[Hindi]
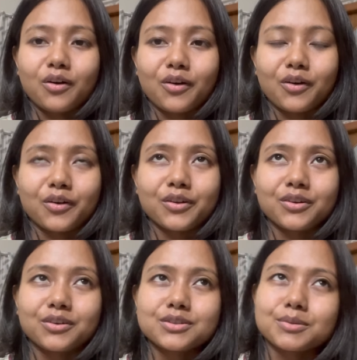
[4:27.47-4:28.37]

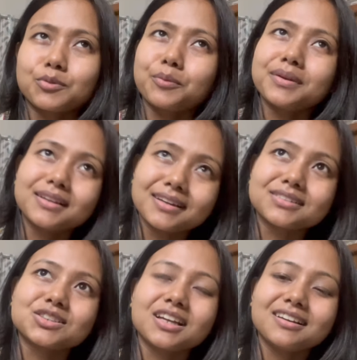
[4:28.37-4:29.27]
और सबको मिलके
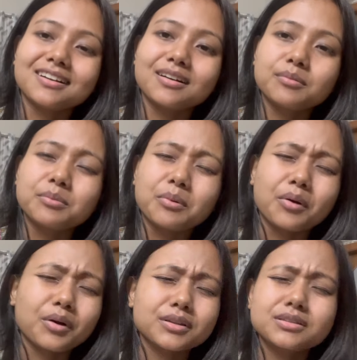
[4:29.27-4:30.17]
अच्छा लगा
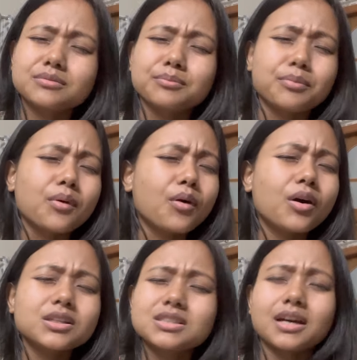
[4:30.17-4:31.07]
बहुत
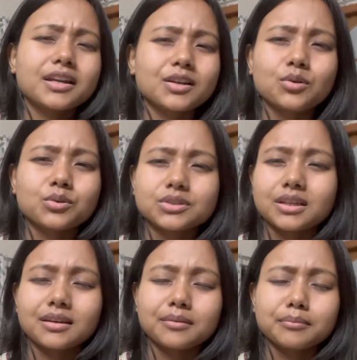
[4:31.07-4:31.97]
बहुत सारे लोग थे